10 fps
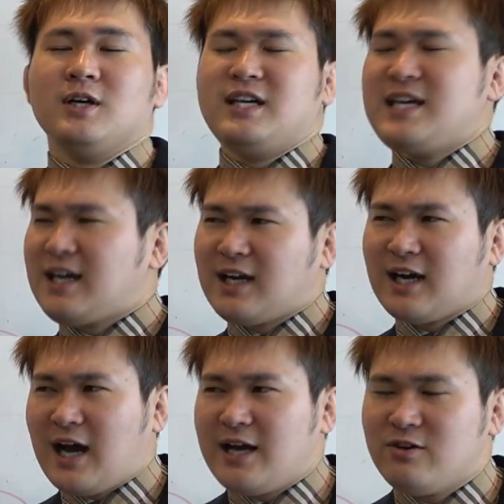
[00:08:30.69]
一
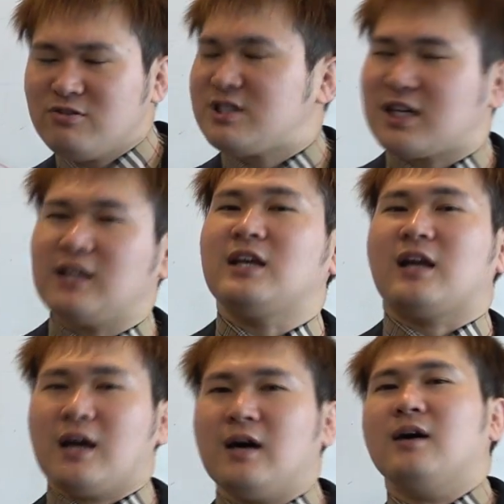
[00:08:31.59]
回打ち勝て
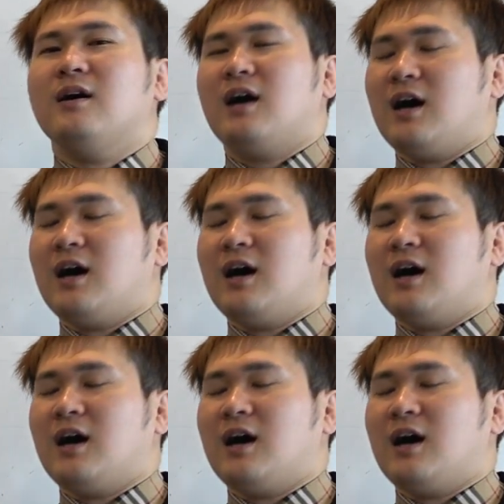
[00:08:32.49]
たら、